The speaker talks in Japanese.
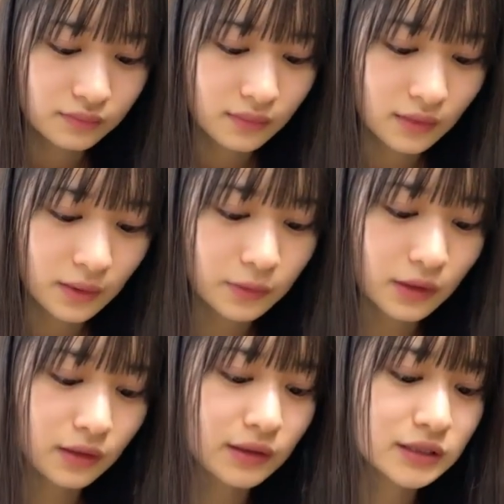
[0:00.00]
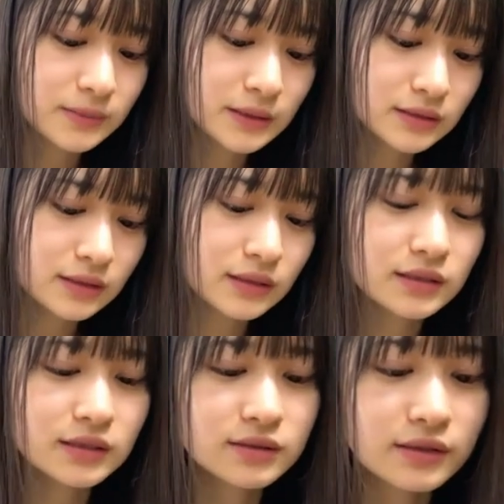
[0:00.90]
でもだから一番好きな季
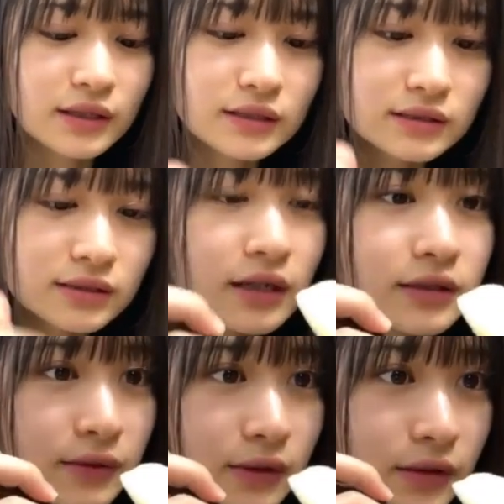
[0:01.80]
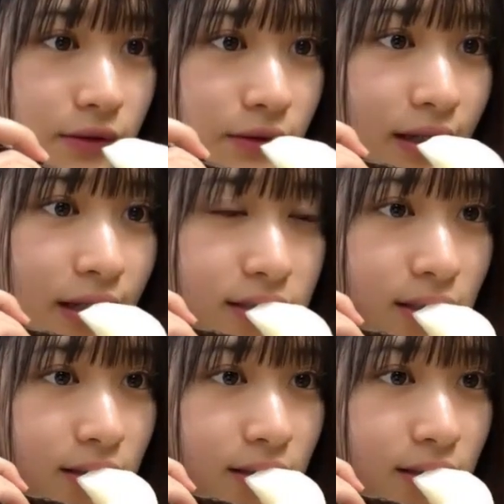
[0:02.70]
節は何ですかって言われると悩んじゃう